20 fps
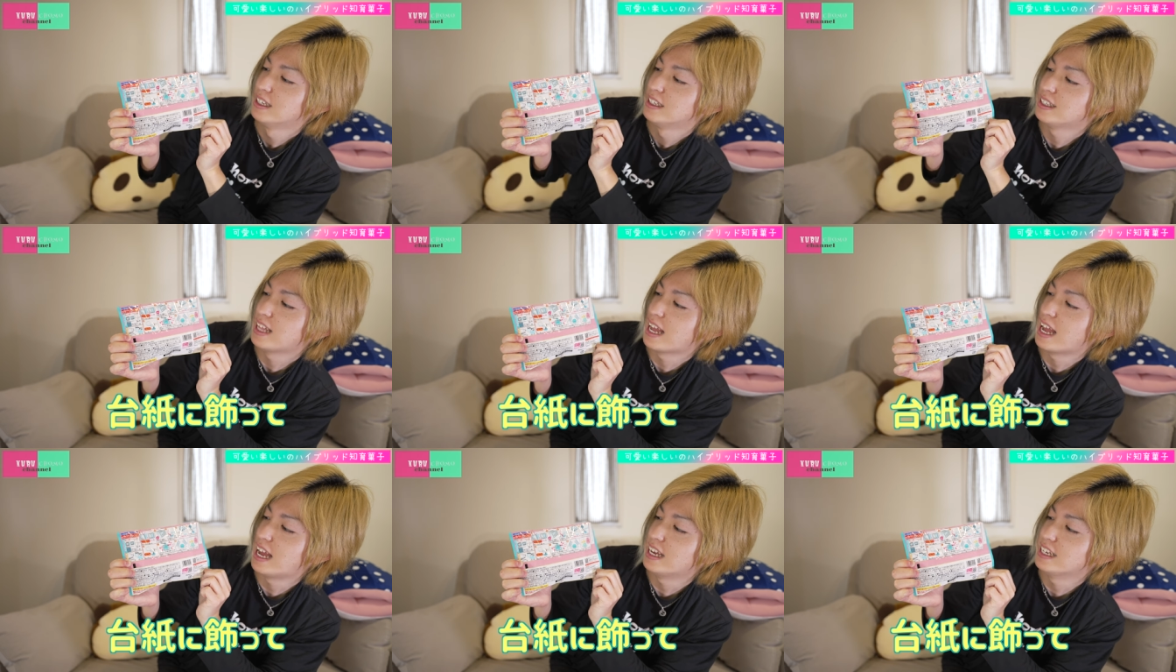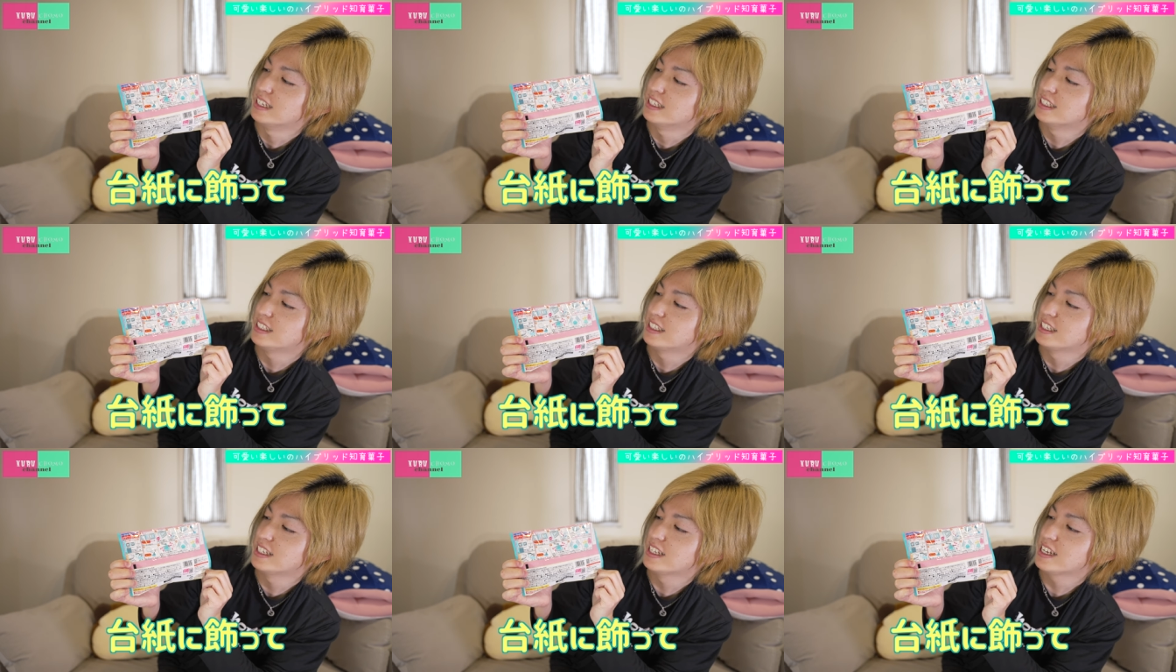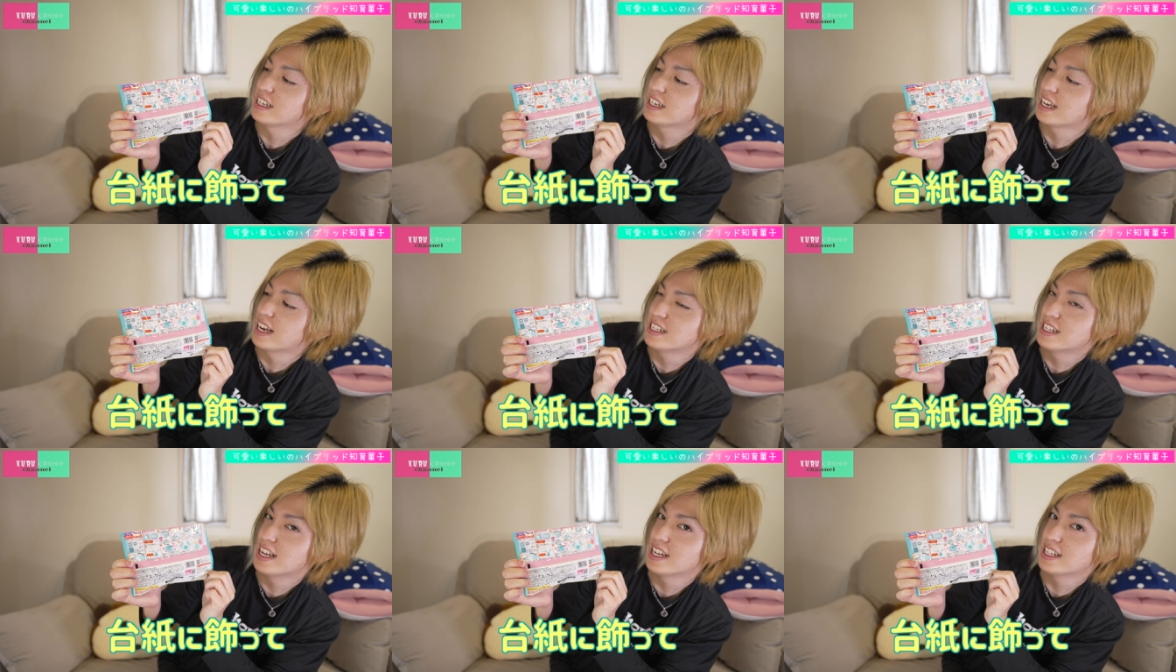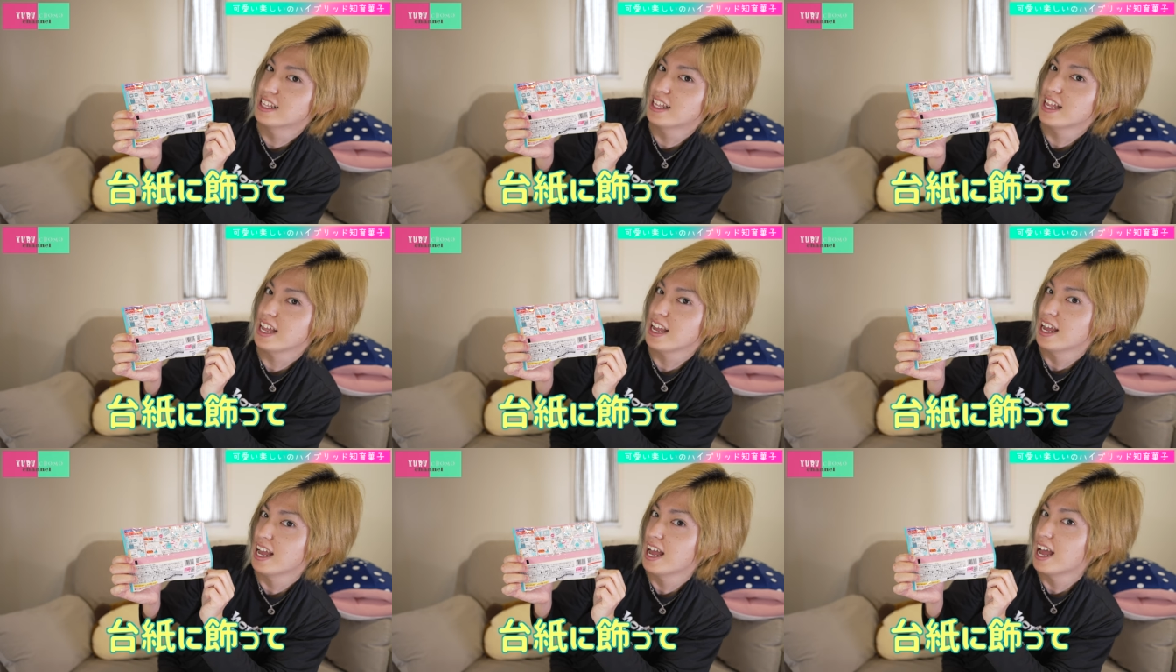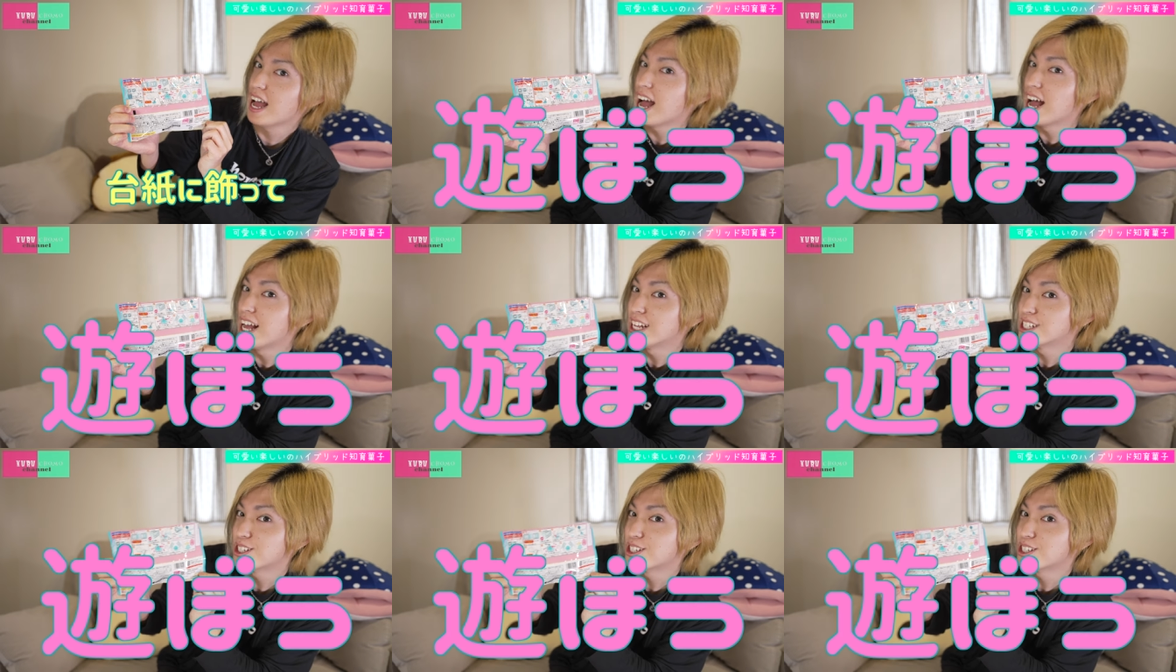台紙に飾って遊